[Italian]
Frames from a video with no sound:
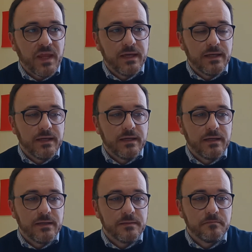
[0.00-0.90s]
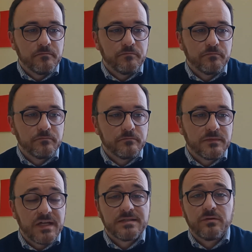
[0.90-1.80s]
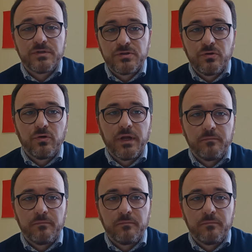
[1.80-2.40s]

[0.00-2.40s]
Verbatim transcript: E, ehm, terza questione,